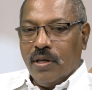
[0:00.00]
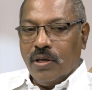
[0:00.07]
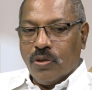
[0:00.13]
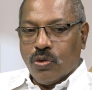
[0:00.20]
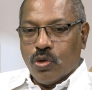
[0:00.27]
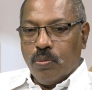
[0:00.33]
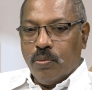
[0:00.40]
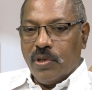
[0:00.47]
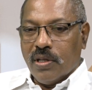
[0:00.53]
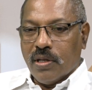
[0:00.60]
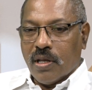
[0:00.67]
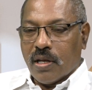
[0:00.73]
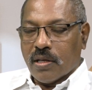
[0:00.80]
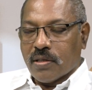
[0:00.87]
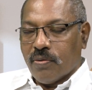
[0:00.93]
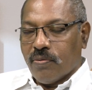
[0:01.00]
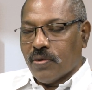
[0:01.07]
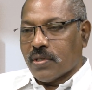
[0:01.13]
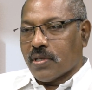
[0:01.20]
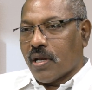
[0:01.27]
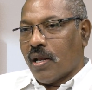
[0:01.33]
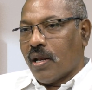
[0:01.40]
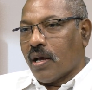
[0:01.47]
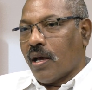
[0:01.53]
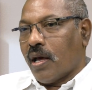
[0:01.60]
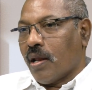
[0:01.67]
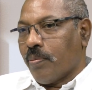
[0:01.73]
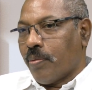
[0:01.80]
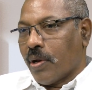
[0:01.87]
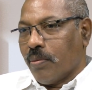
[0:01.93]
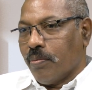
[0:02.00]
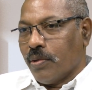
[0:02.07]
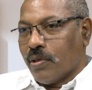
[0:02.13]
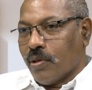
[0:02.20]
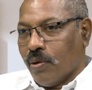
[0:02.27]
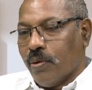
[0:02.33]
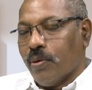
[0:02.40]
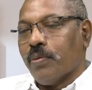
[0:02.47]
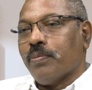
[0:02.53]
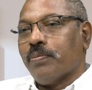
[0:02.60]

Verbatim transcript: ఈ తొమ్మిదిన్నర సంవత్సరాల కాల పరిమితిలో